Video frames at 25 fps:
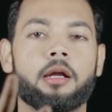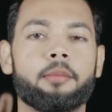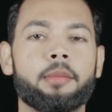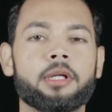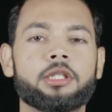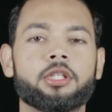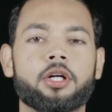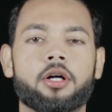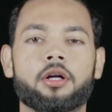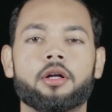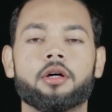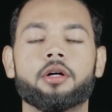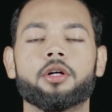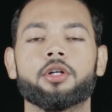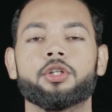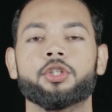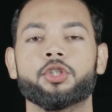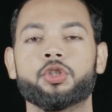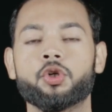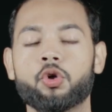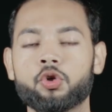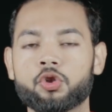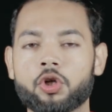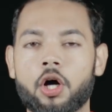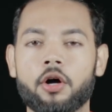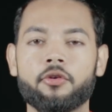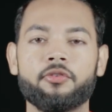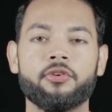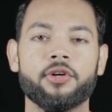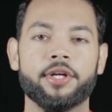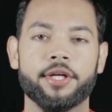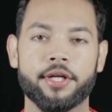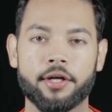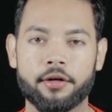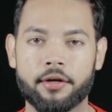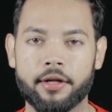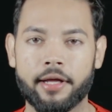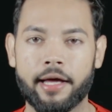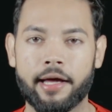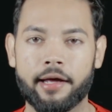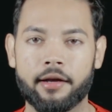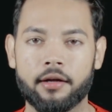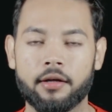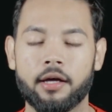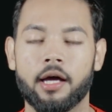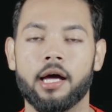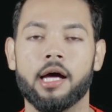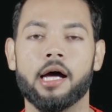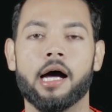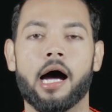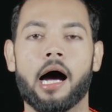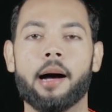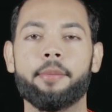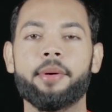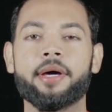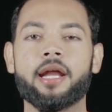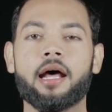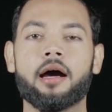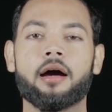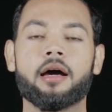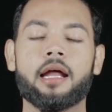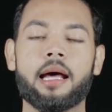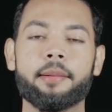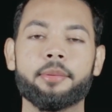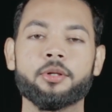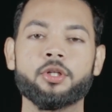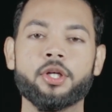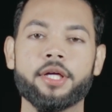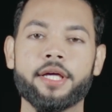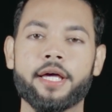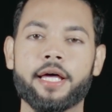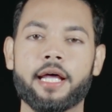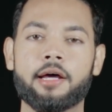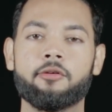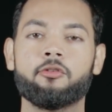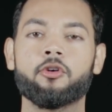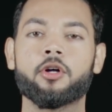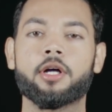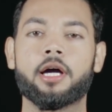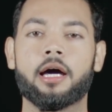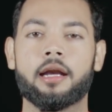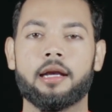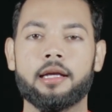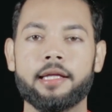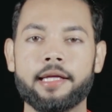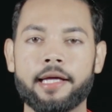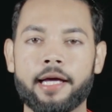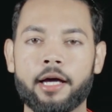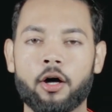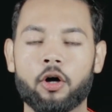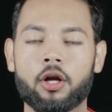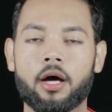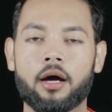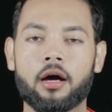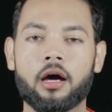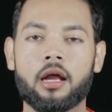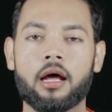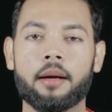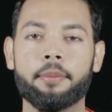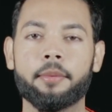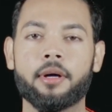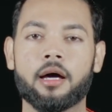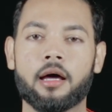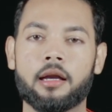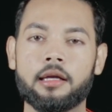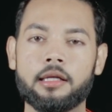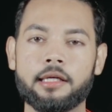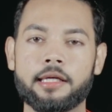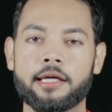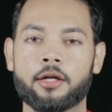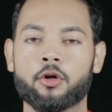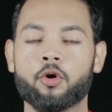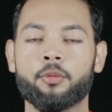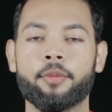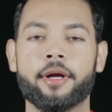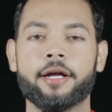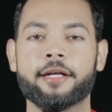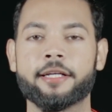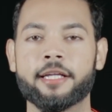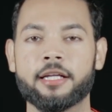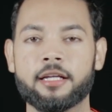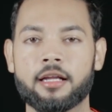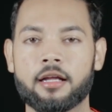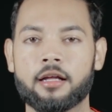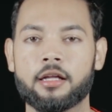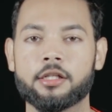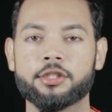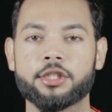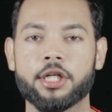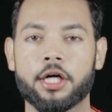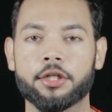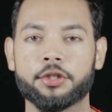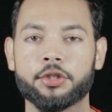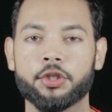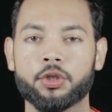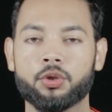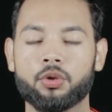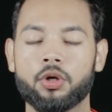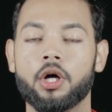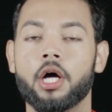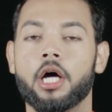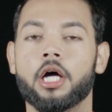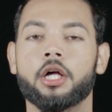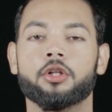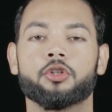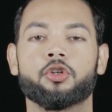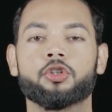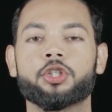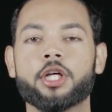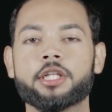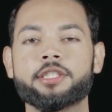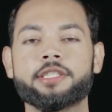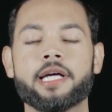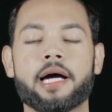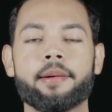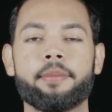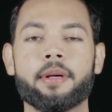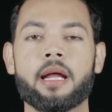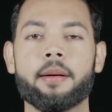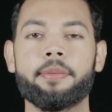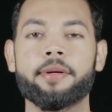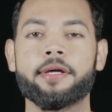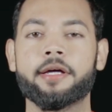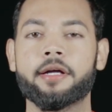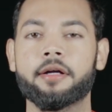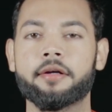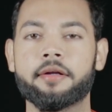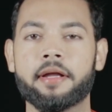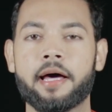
नंबर थर्ड यूज़ ऑफ हेयर ड्रायर अब यार अगर आपकी जो हेयर है वो करली है और अगर आप करली हेयर को मेंटेन रखना चाहते हो तो जस्ट यहाँ पर आप हेयर